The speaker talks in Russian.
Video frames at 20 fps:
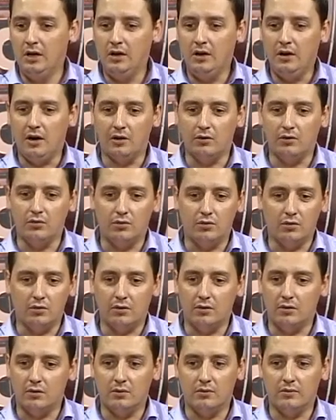
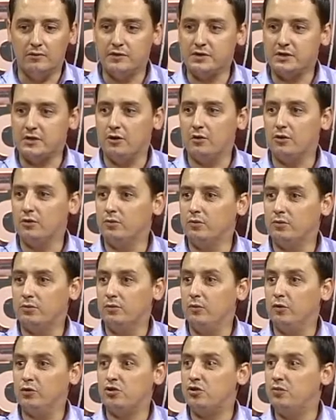оно встает
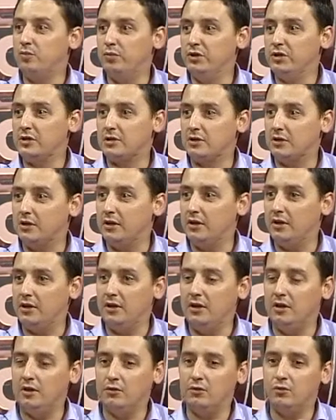очень быстро,
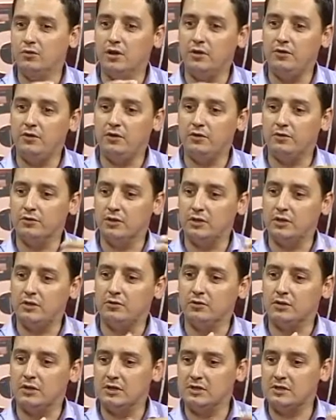и уловить вот эти
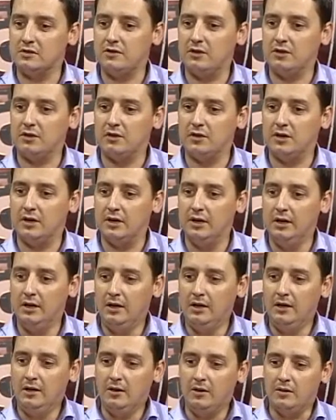вот рассветные
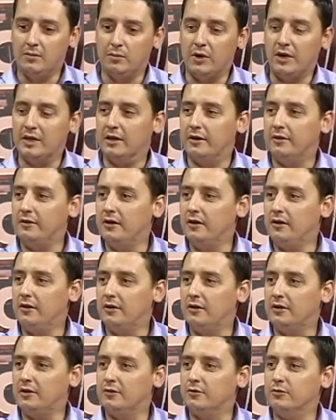
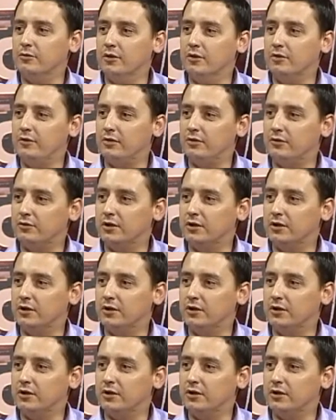мгновение, уловить вот